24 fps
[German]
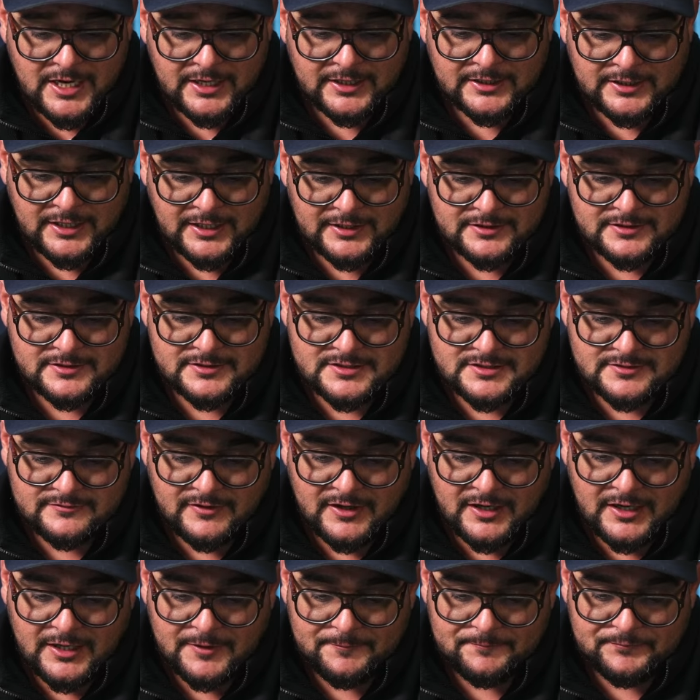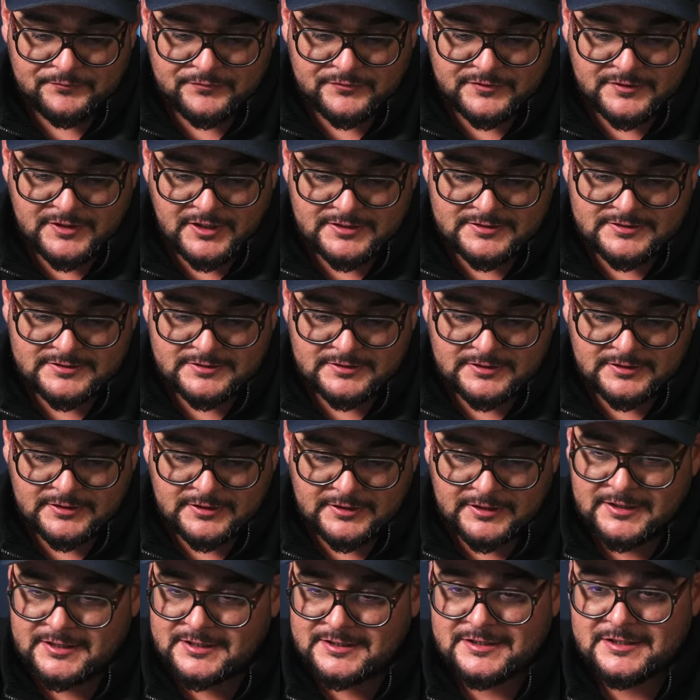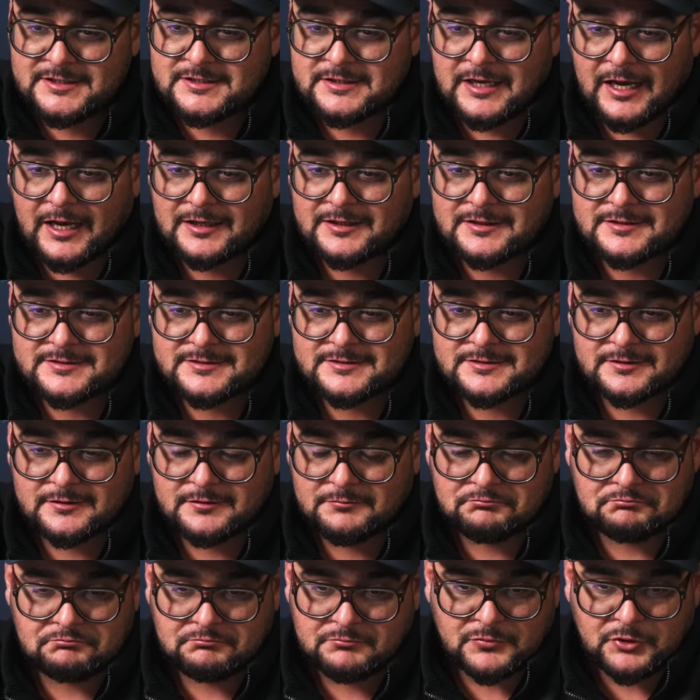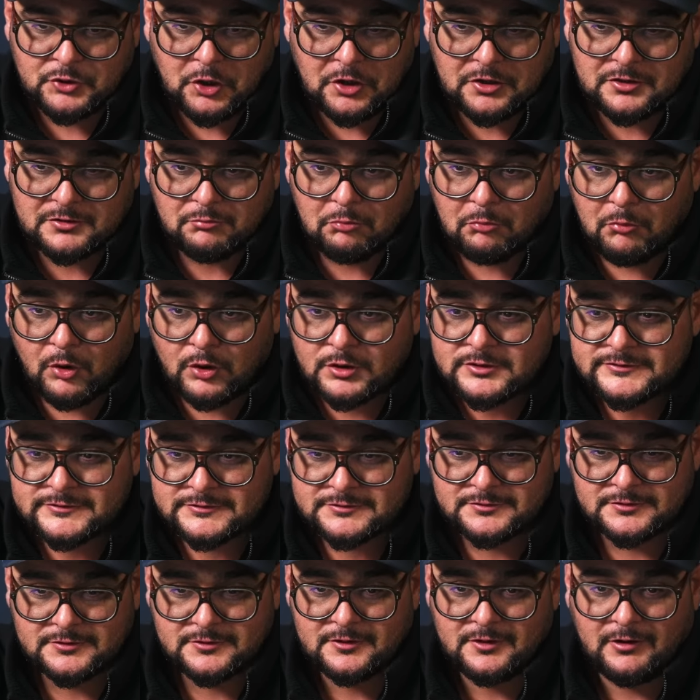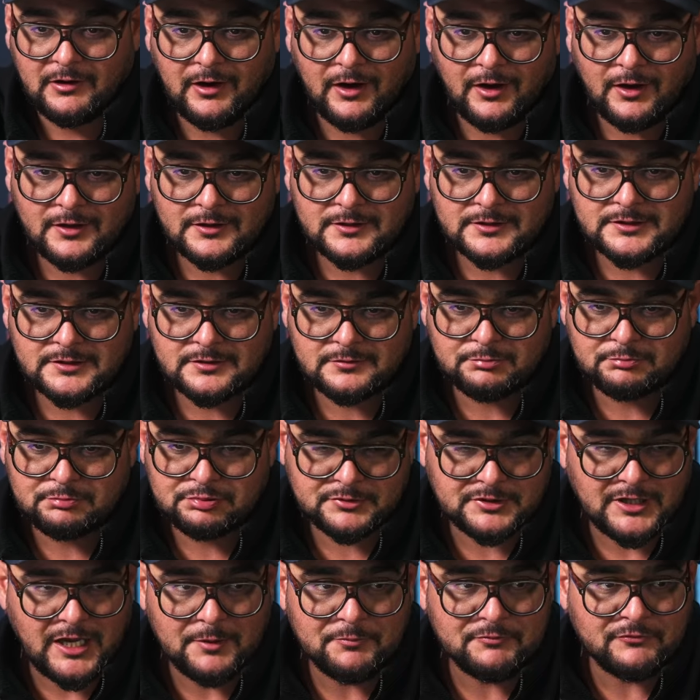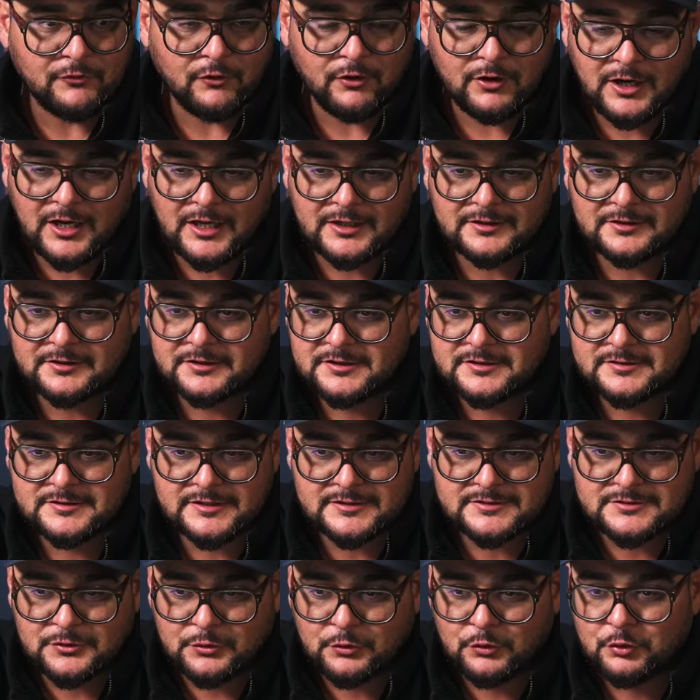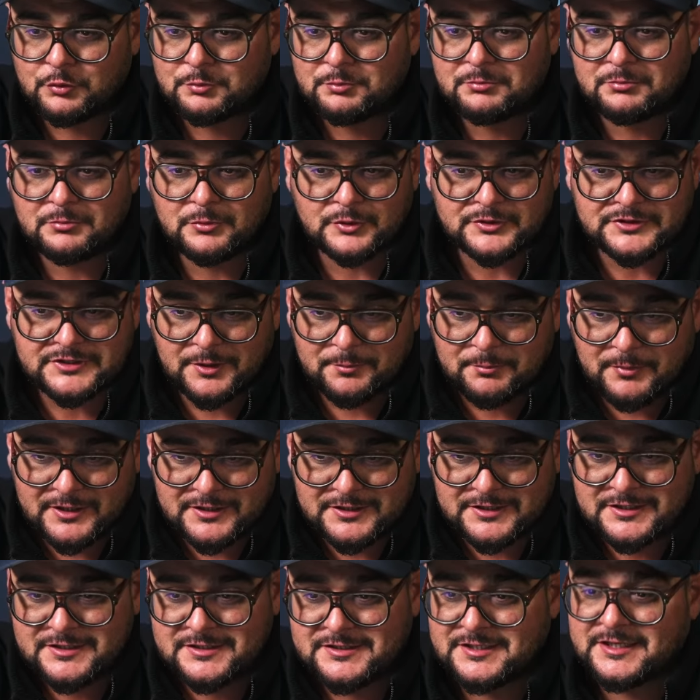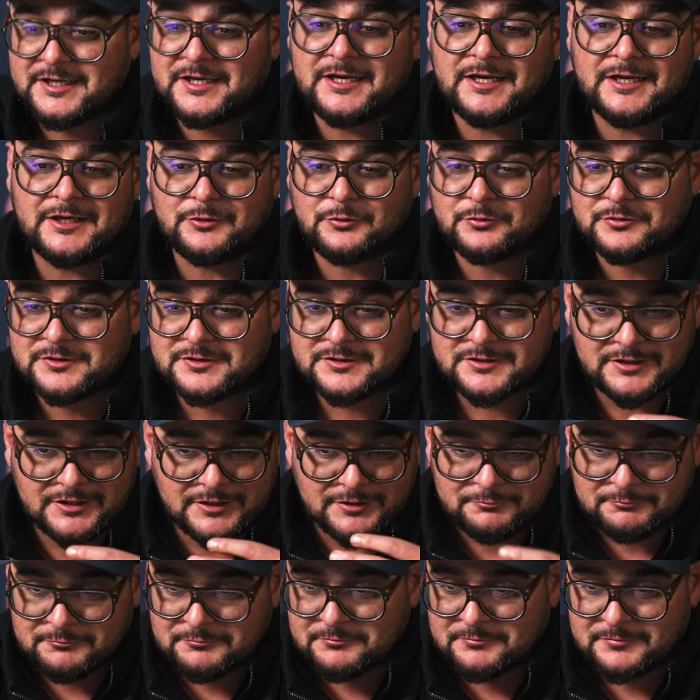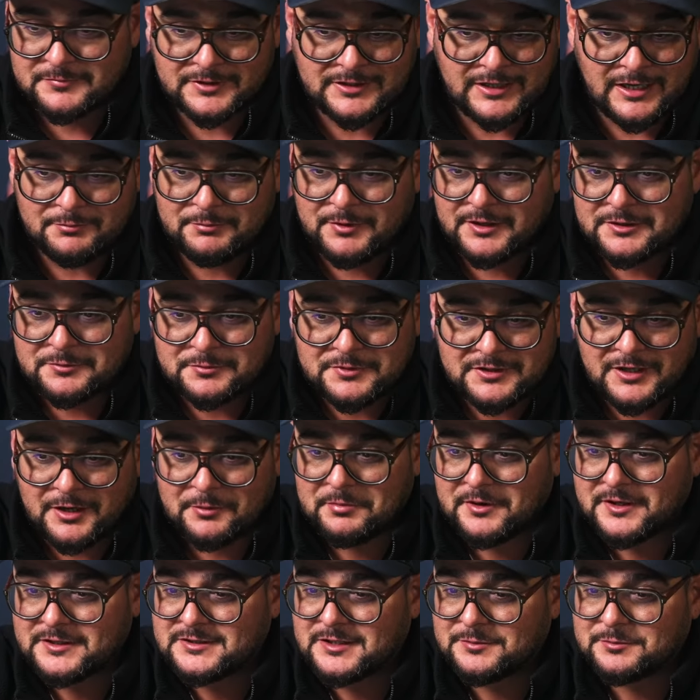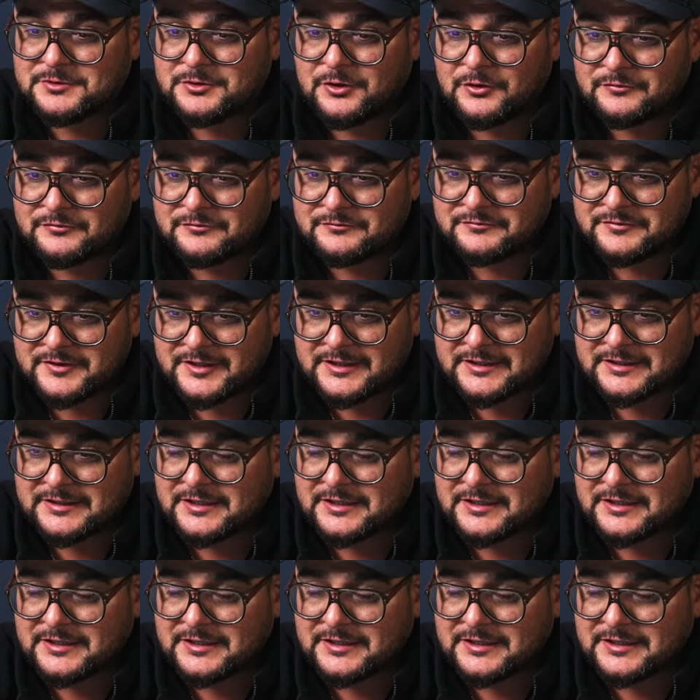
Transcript: Erkenntnis war, dass ich nicht alles können muss. Ja, ich treibe voran, ich setze um, ich habe meine Ideen und ähm, kann meine Mitarbeiter mit auf den Weg